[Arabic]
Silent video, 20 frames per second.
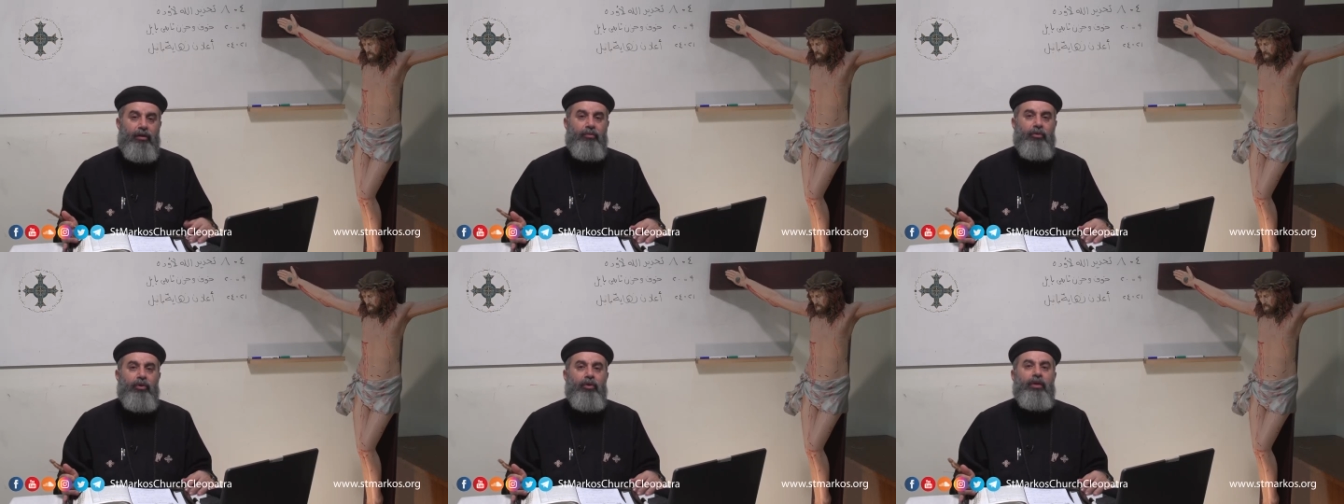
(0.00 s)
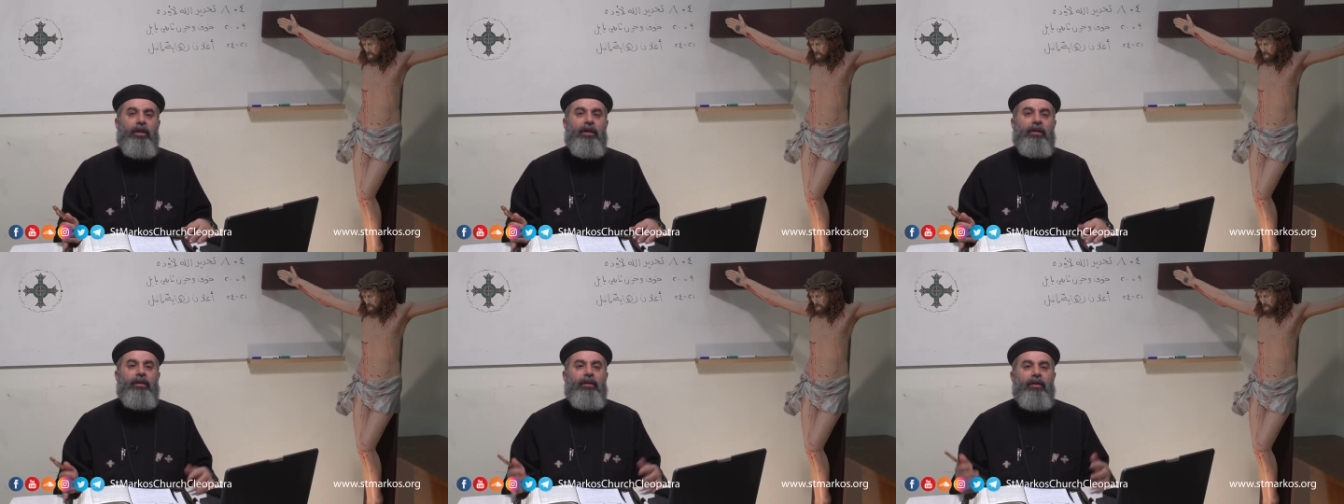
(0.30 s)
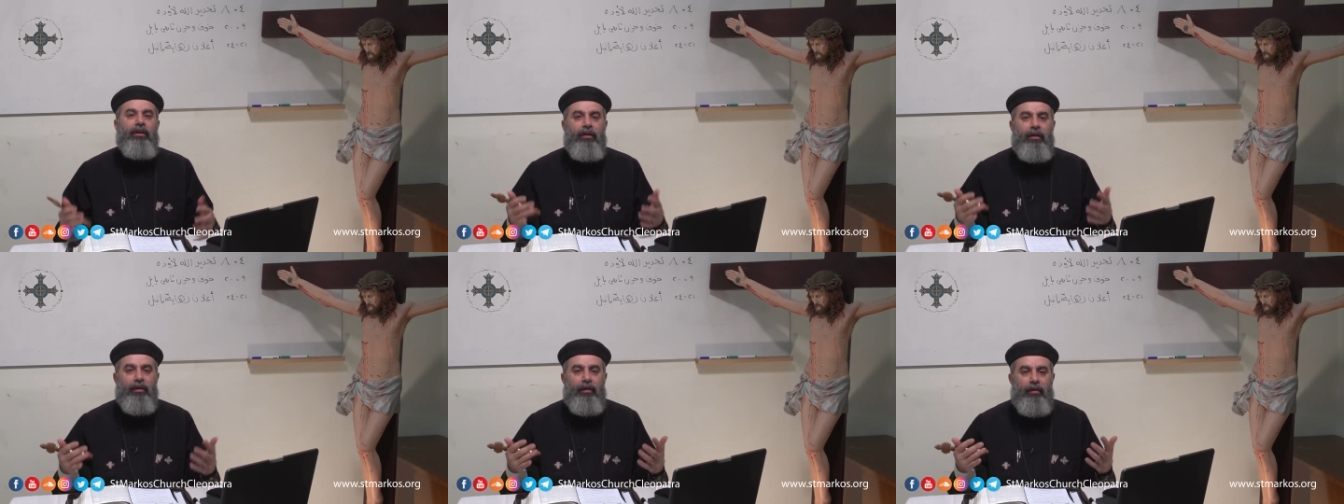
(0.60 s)
بيقول لك
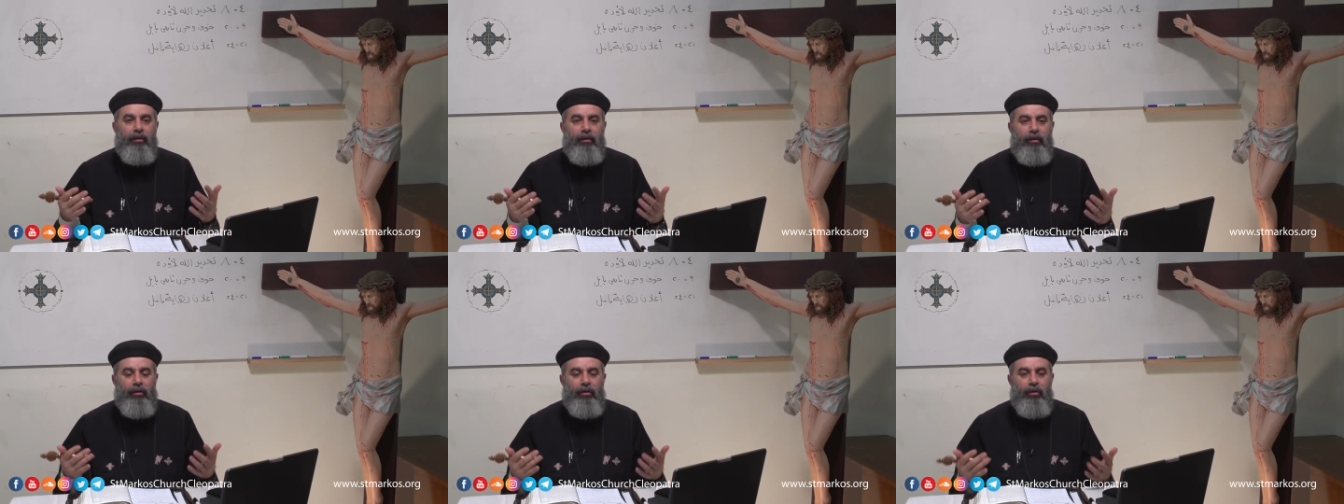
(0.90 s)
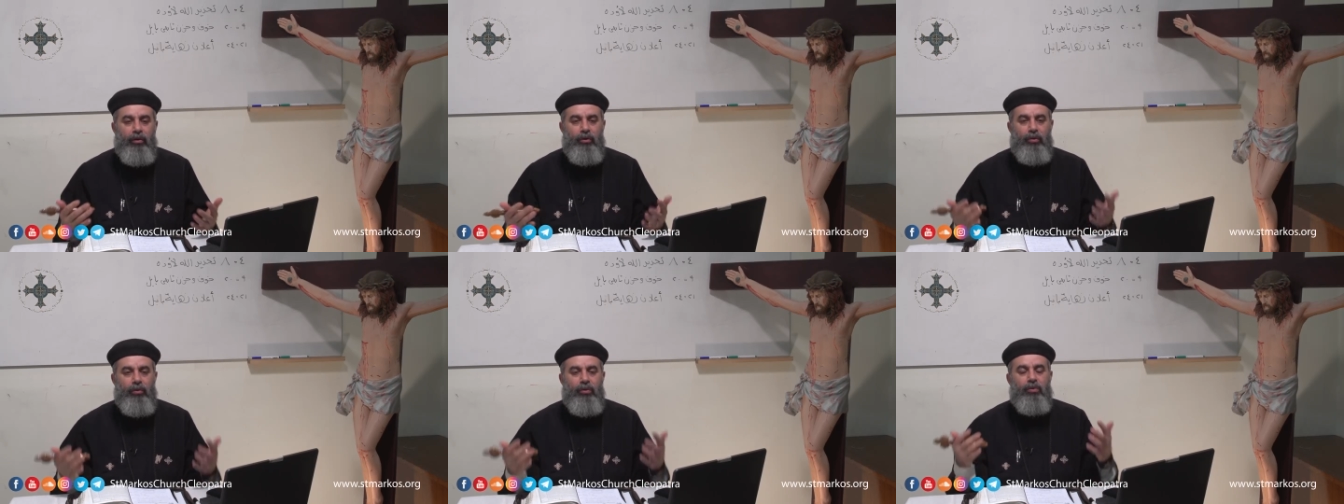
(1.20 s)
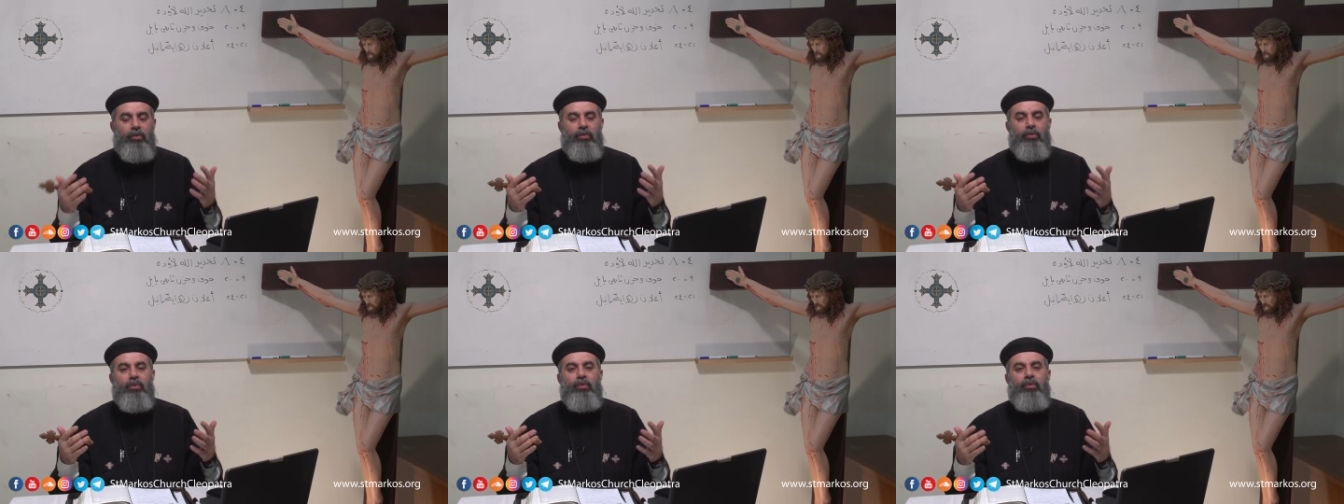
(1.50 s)

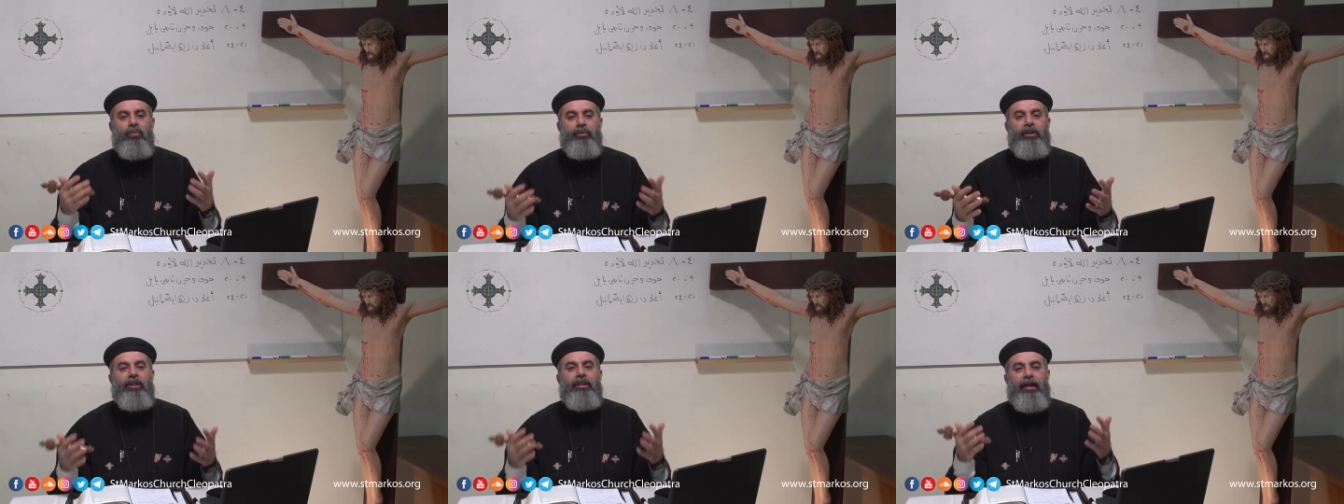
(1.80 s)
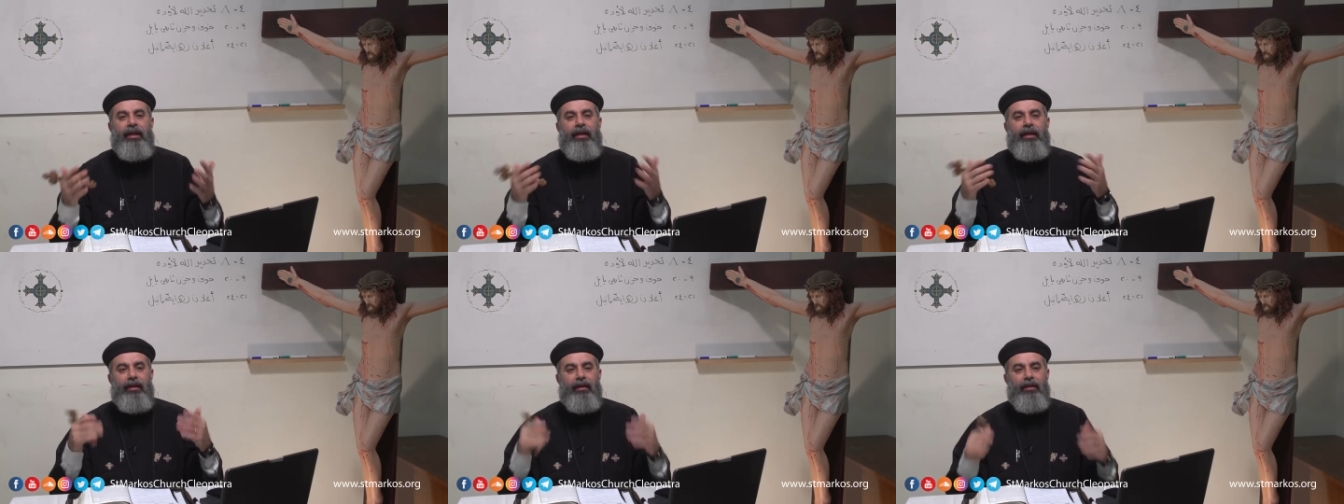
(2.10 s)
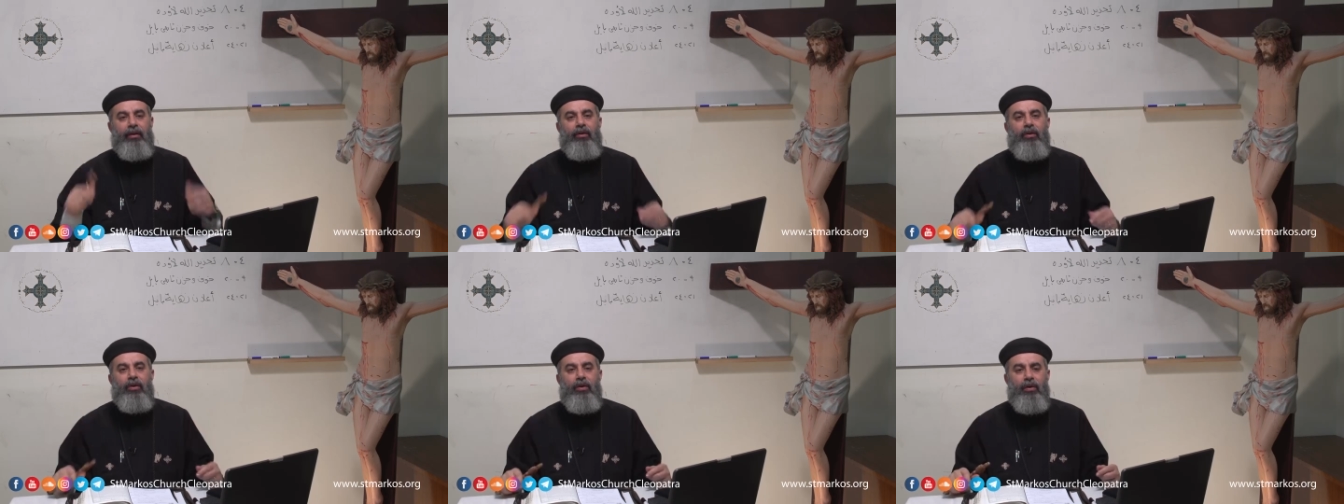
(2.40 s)
اخرجوا
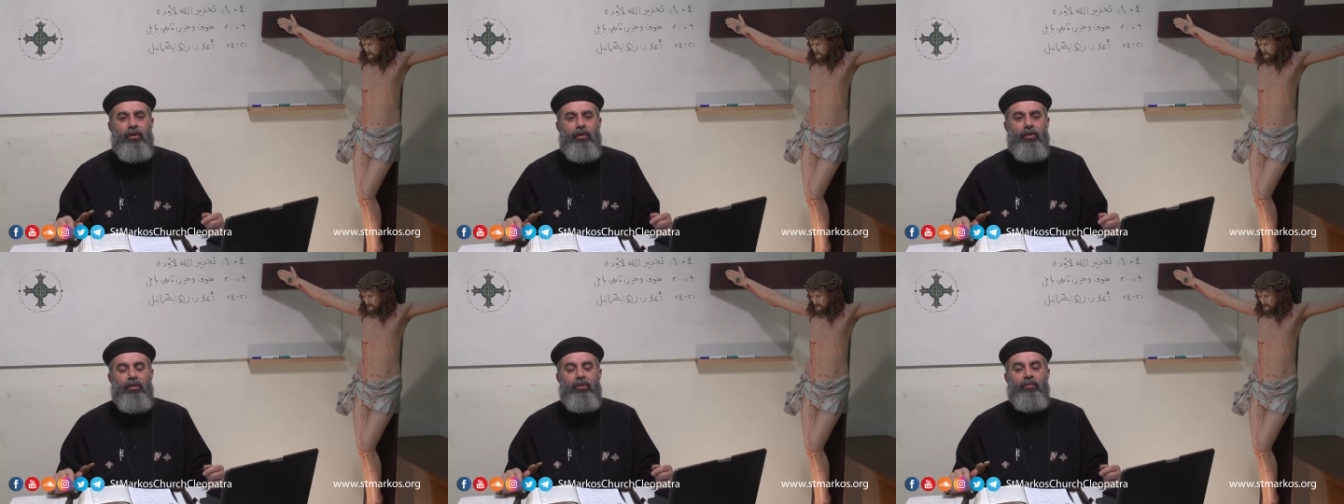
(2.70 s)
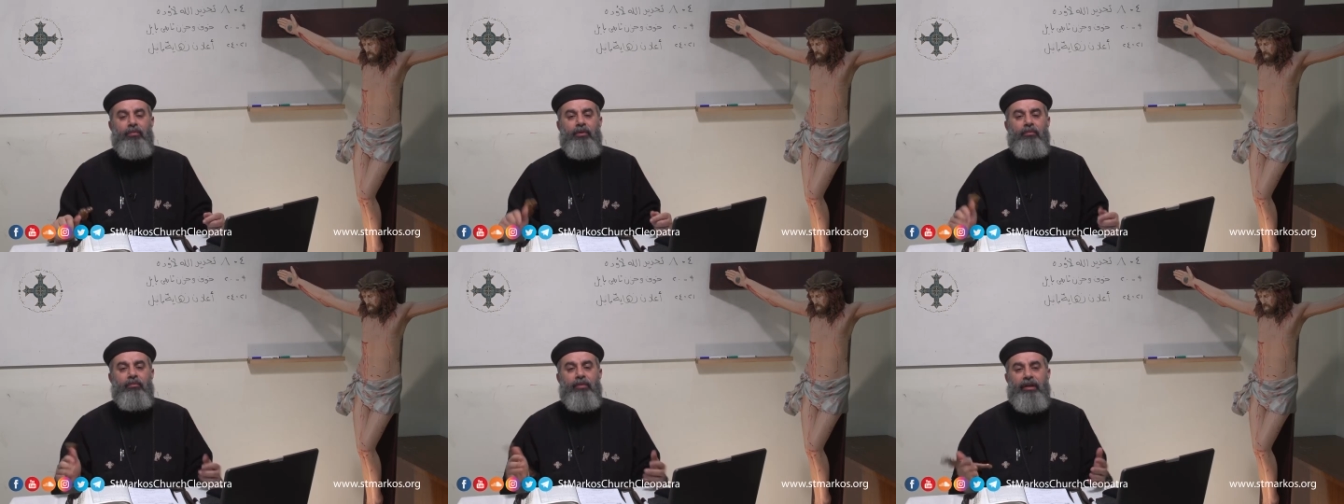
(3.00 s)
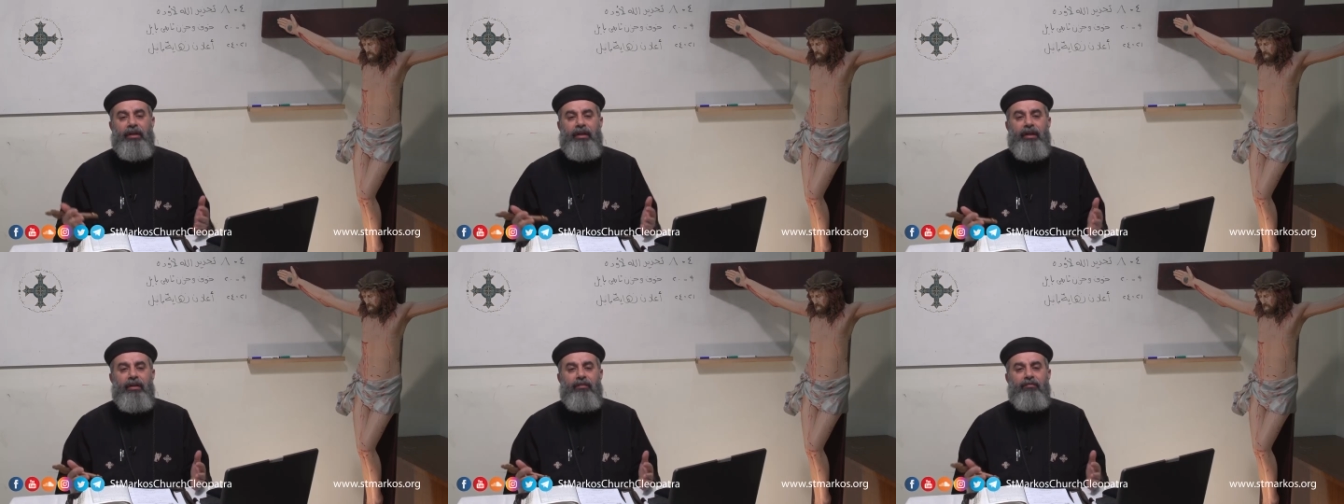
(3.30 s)
منها اخرج من
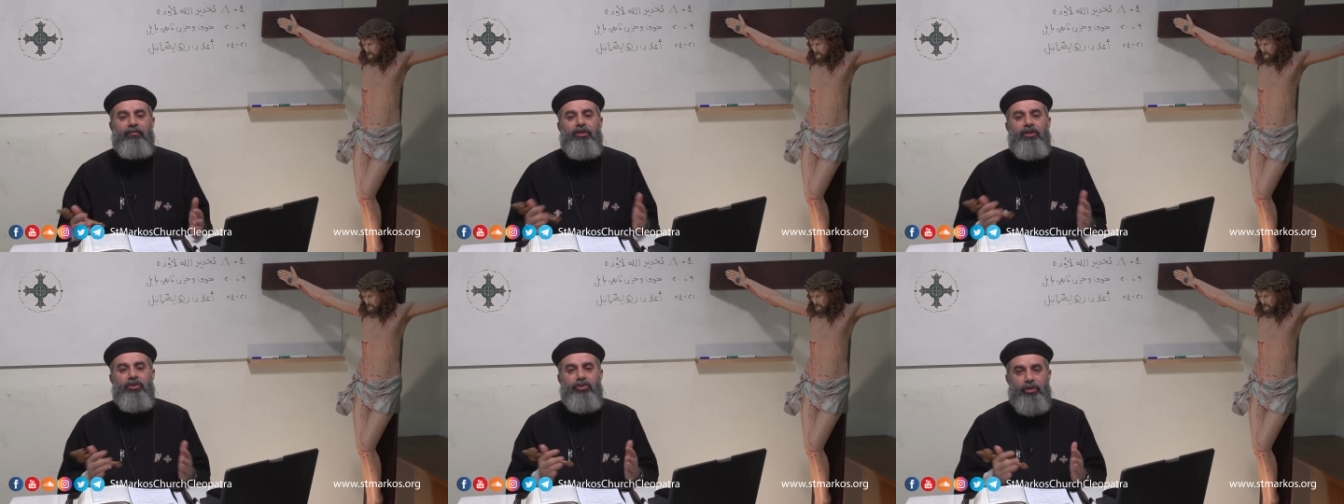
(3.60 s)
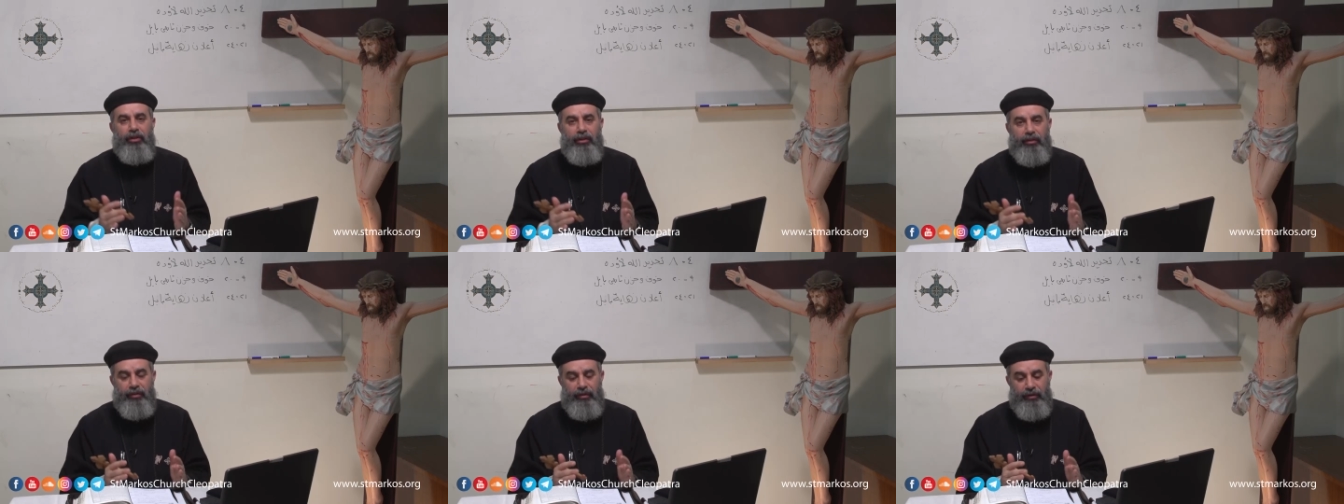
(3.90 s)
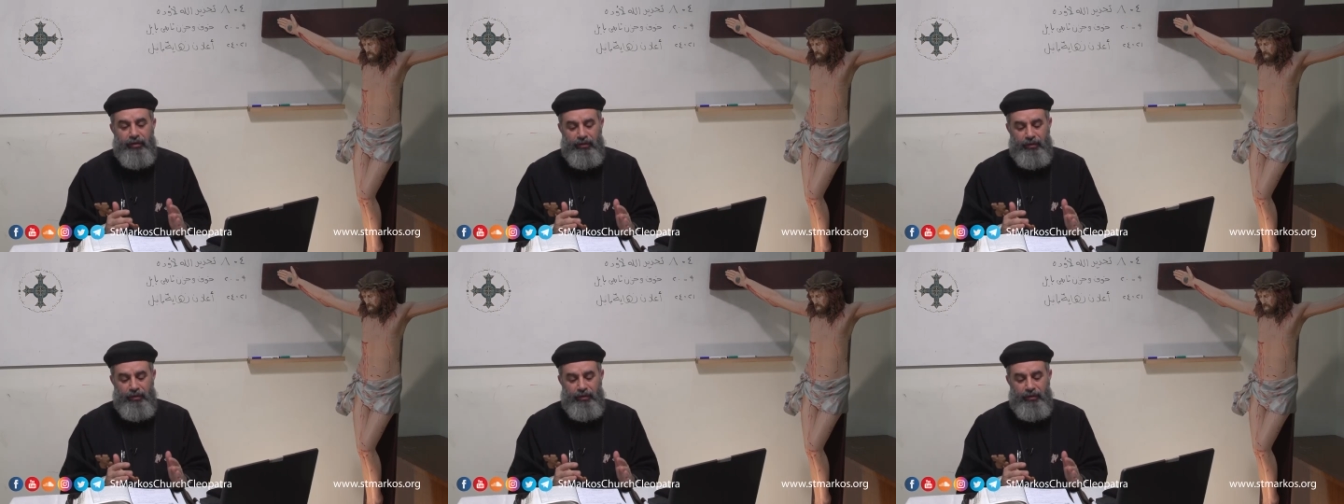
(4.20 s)
مكان فيه شر